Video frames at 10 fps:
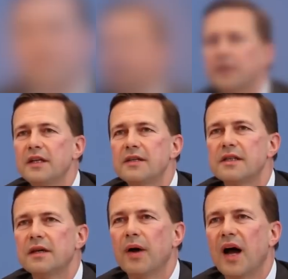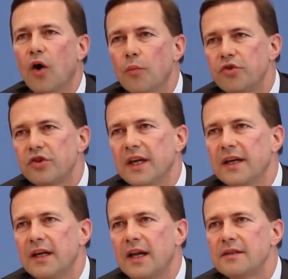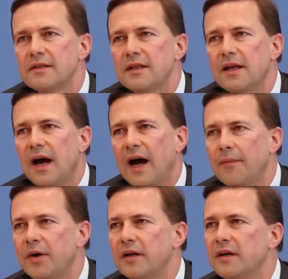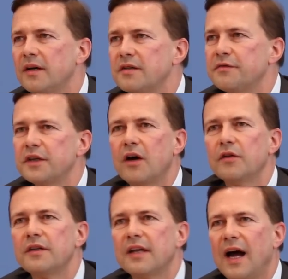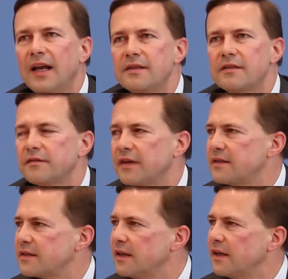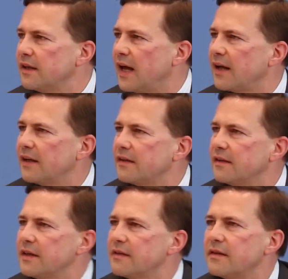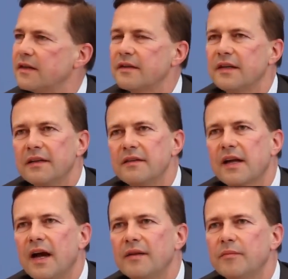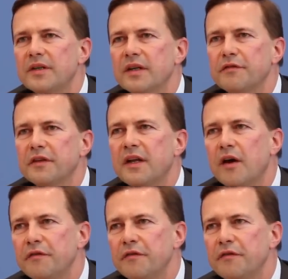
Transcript: Es wird nichts im Raum stehen gelassen, aber es wird auch nicht alles, was nachrichtendienstliche Tätigkeiten betrifft, in